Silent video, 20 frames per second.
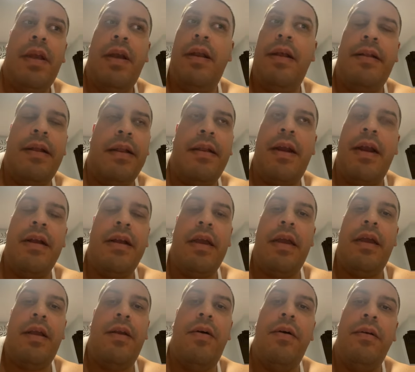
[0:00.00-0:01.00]
Y está
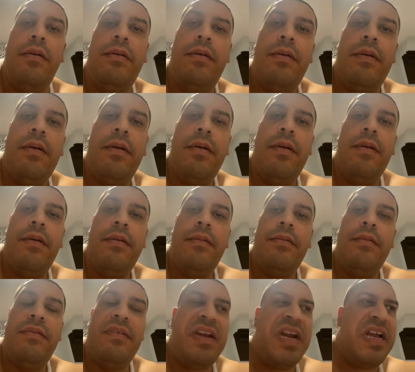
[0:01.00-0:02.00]
tranquilo
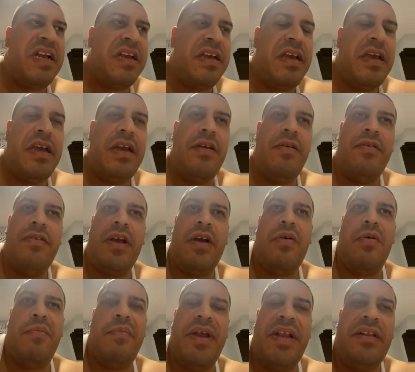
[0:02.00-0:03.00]
tranquilo, se
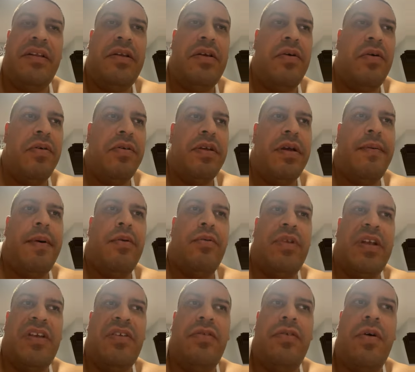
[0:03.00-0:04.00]
convirtió, se
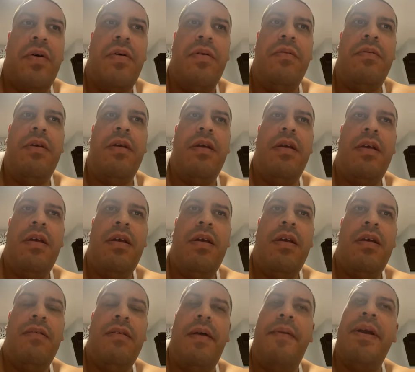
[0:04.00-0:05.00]
bautizó.
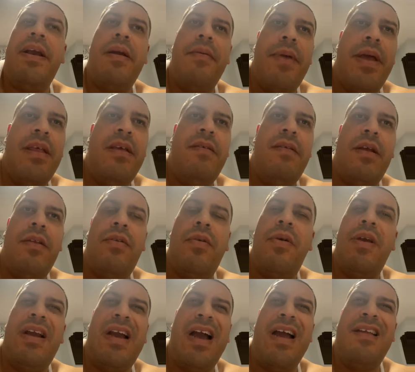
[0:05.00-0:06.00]
¿sabe qué me dice?
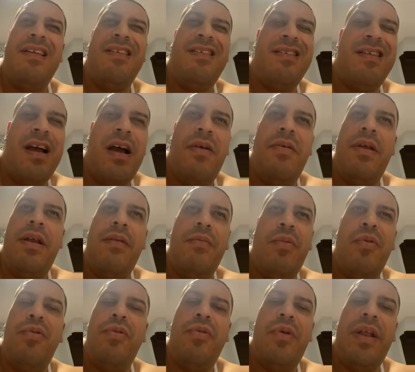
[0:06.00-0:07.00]
Estoy cansado del
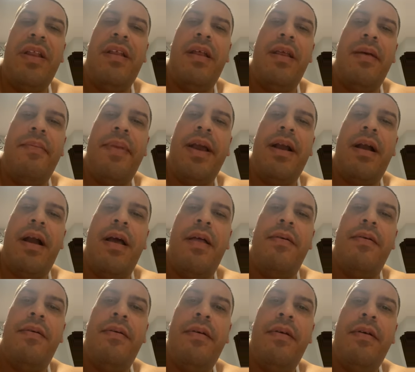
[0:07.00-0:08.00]
mundo este de
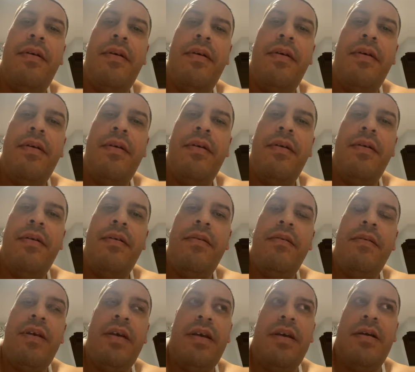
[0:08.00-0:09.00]
pecado.
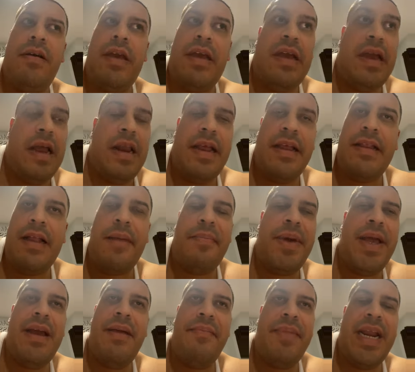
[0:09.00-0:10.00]
Y, y él está
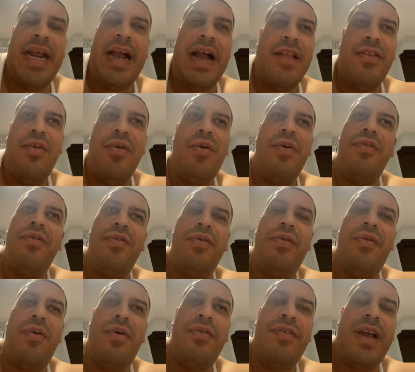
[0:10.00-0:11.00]
bregando con
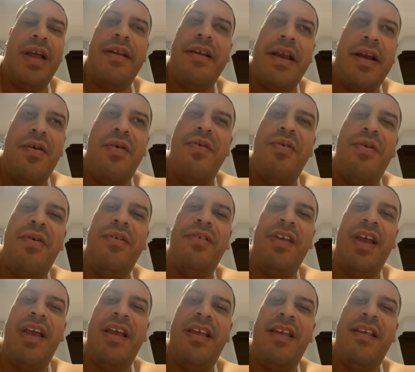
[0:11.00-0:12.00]
sus cosas,
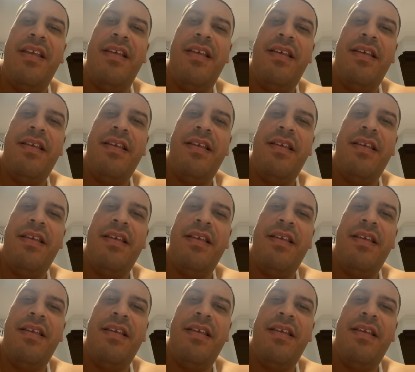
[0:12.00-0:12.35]
reconoce.